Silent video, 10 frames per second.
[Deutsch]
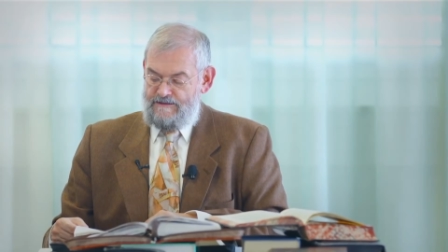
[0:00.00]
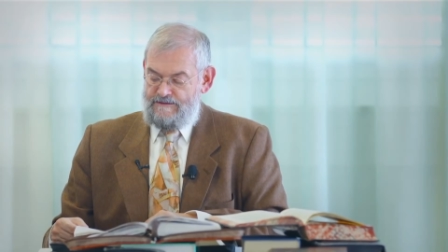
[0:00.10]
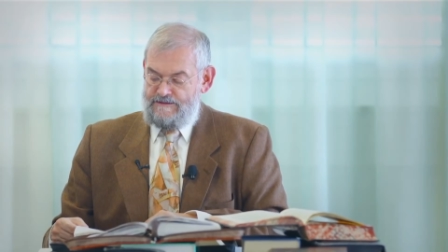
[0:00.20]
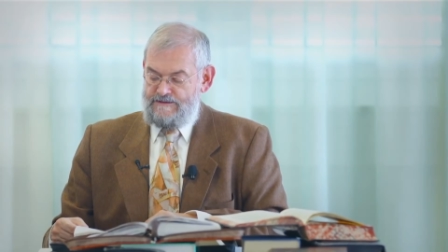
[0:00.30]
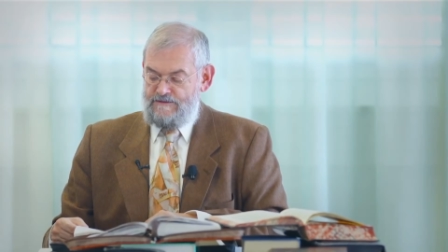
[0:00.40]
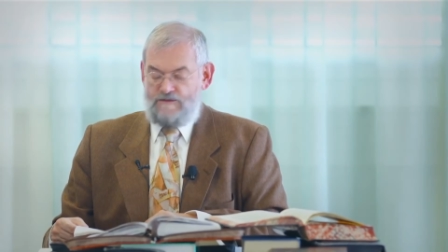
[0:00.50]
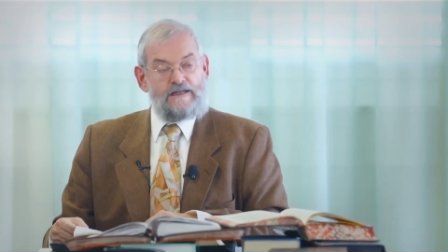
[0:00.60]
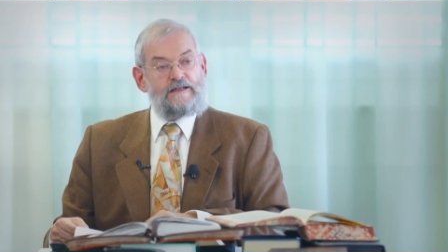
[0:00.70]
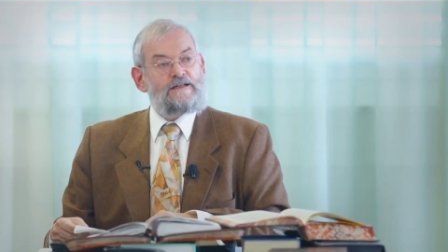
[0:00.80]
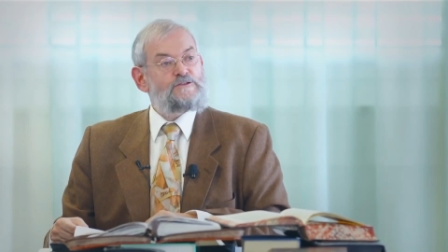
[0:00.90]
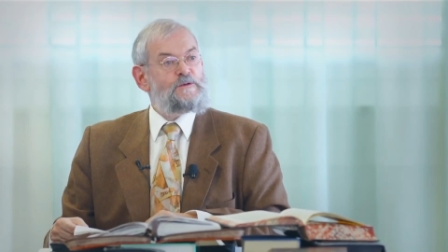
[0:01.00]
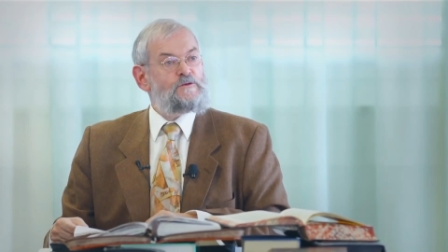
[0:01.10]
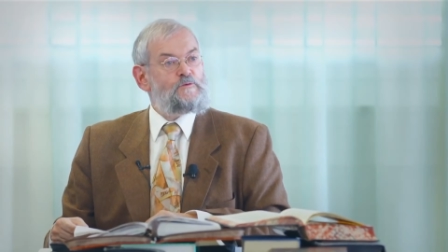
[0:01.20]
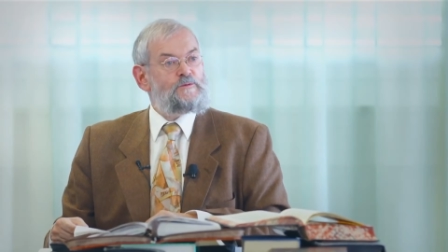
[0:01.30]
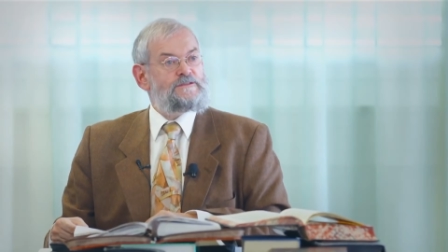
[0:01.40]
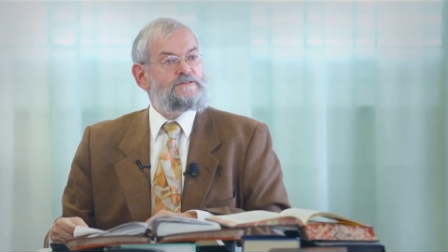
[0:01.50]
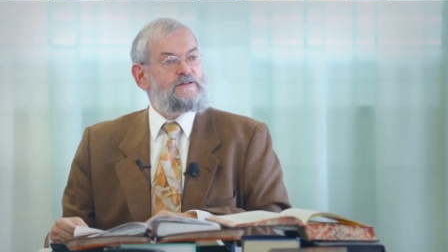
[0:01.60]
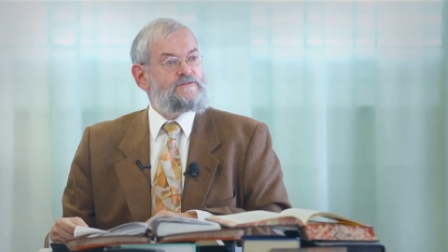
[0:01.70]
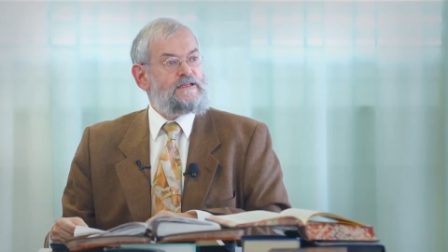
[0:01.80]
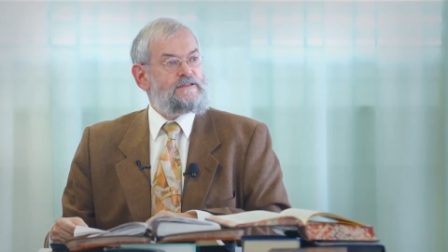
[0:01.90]
Das ist natürlich eine Anspielung übrigens
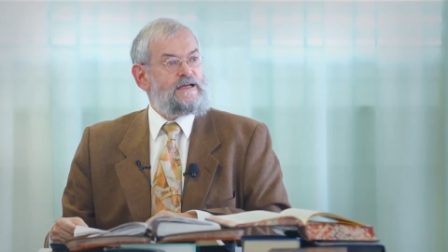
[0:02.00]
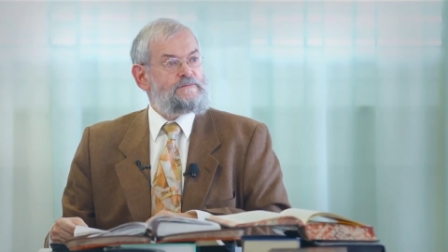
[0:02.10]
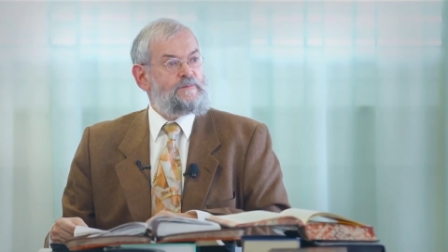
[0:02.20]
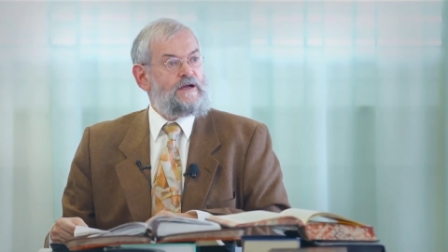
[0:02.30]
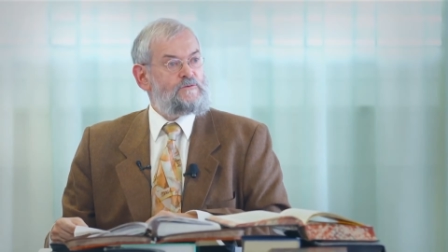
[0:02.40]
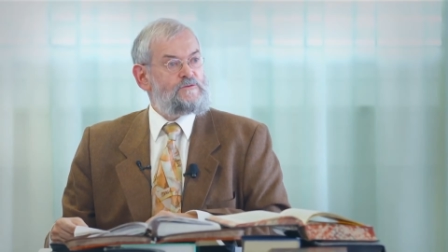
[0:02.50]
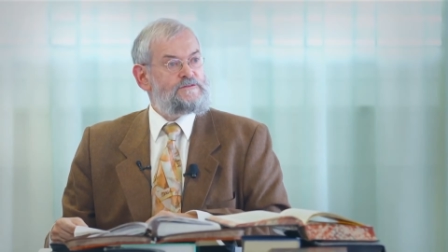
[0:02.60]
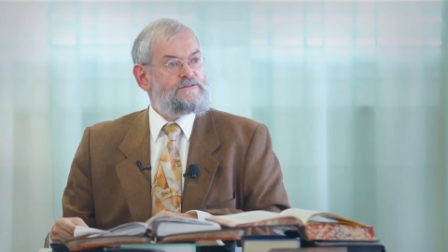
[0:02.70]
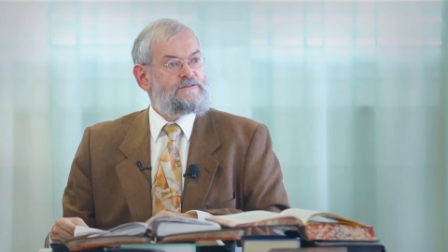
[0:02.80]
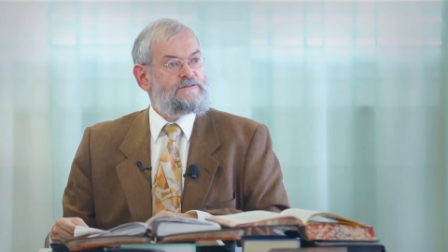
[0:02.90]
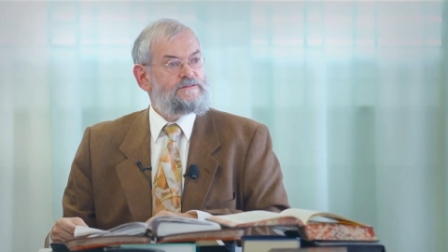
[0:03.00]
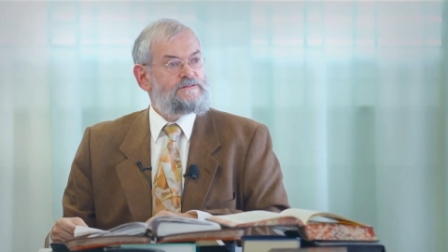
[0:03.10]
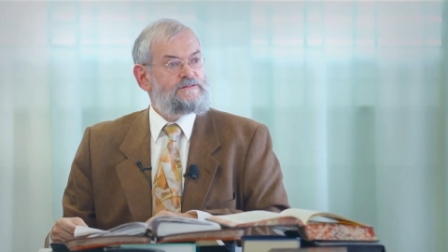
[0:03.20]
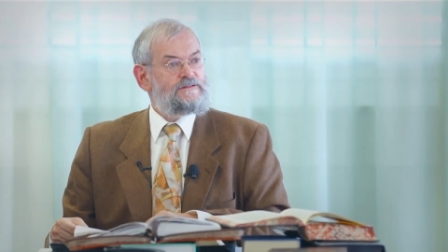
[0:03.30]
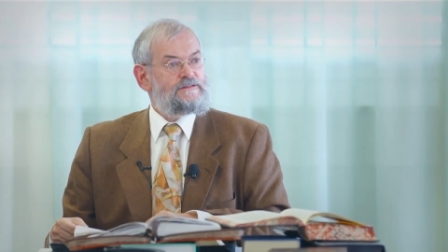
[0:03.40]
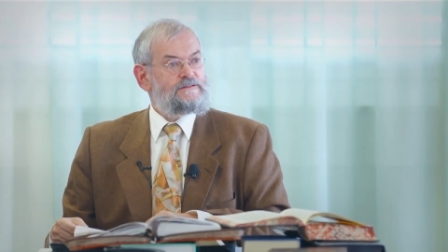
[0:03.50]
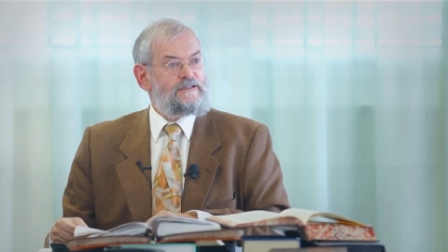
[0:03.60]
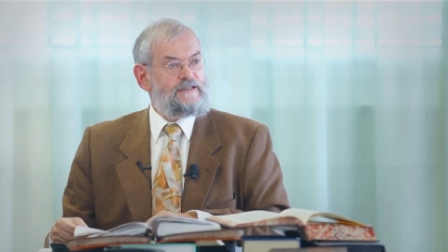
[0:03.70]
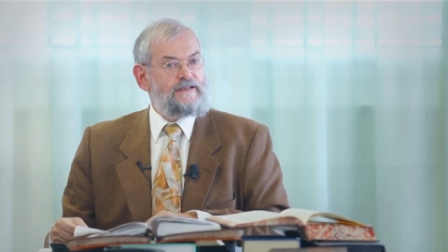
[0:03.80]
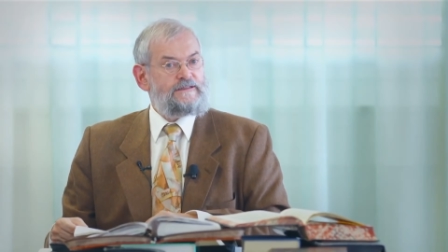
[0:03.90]
auf seinen Namen Paulus,
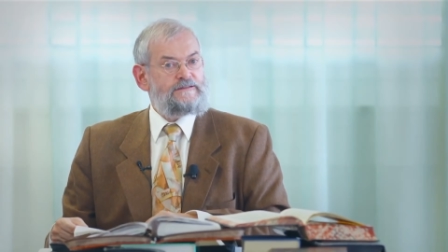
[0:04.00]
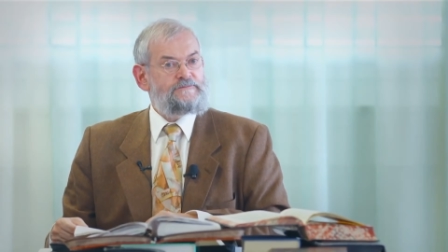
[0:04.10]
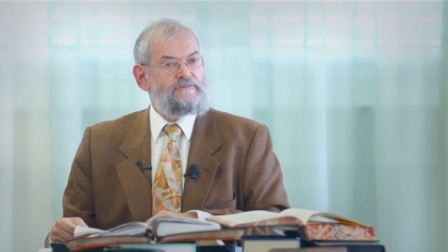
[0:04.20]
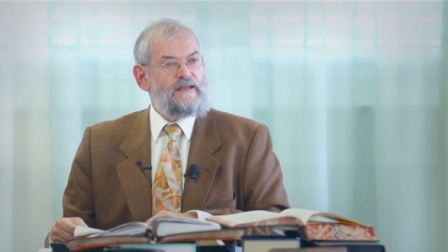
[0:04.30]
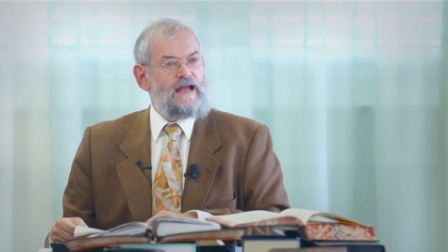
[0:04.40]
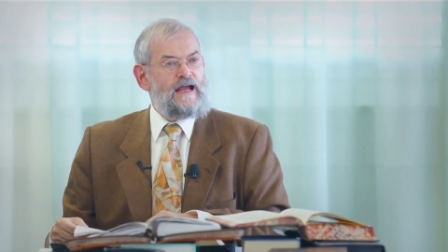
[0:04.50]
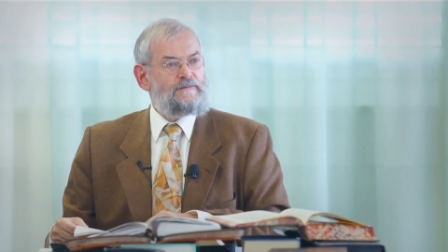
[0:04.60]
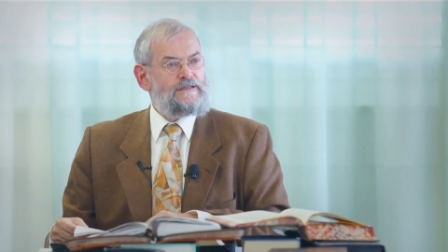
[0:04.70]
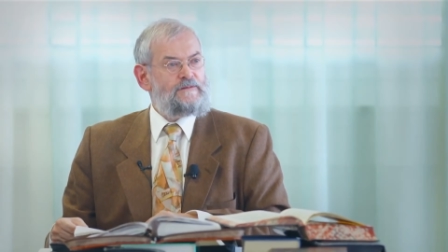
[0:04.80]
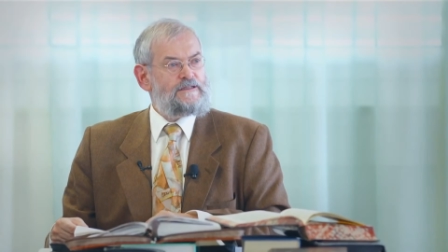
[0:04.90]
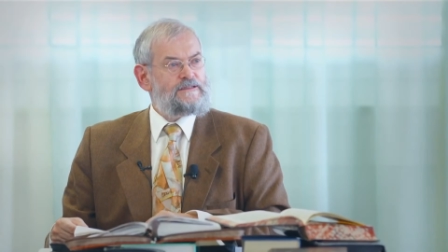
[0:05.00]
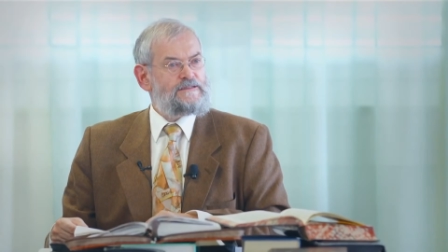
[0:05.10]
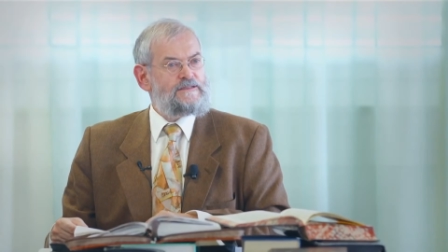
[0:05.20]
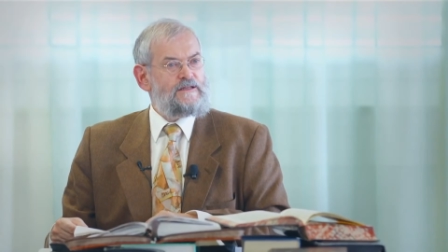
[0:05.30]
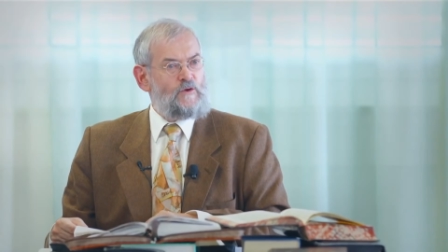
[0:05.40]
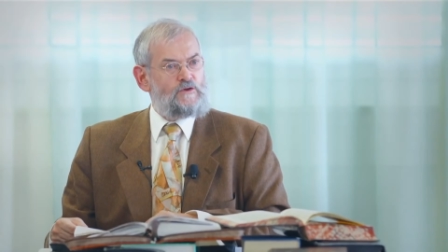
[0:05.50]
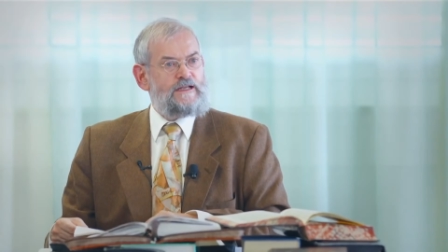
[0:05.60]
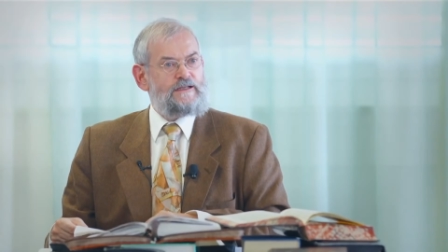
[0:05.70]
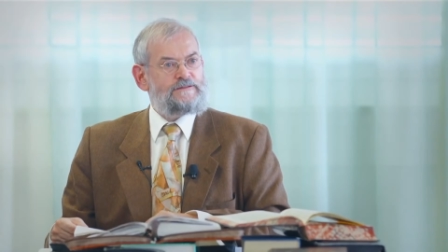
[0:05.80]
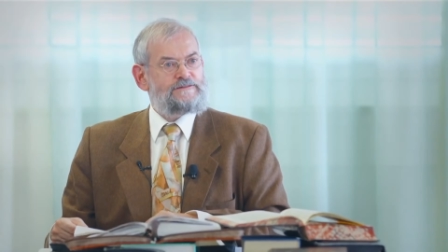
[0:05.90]
der Kleine, aber da macht er es noch
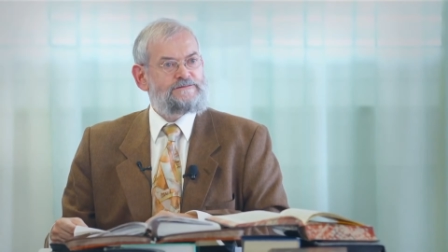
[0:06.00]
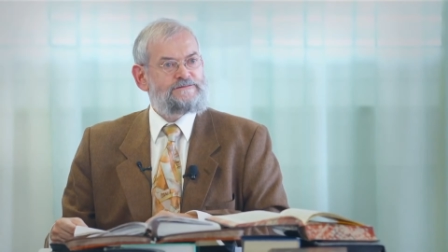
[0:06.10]
kleiner.